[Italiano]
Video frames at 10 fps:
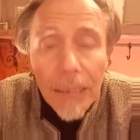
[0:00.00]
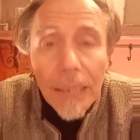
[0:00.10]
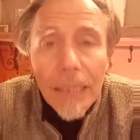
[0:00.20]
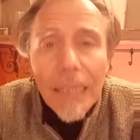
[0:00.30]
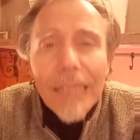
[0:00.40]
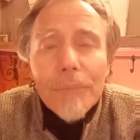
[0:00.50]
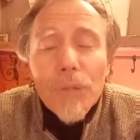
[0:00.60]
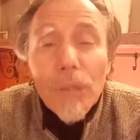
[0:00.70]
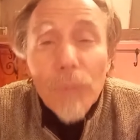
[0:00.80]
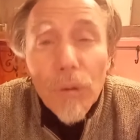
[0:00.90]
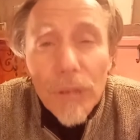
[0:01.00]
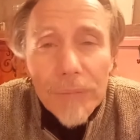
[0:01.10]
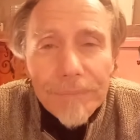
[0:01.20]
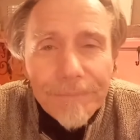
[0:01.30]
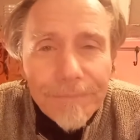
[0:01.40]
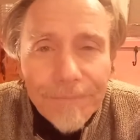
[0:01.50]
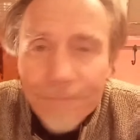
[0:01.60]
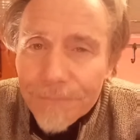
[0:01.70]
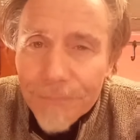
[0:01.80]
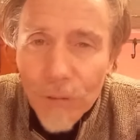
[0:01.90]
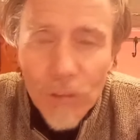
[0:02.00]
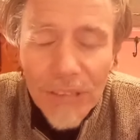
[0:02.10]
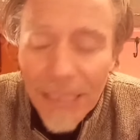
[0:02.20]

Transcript: E il mio amore non sarà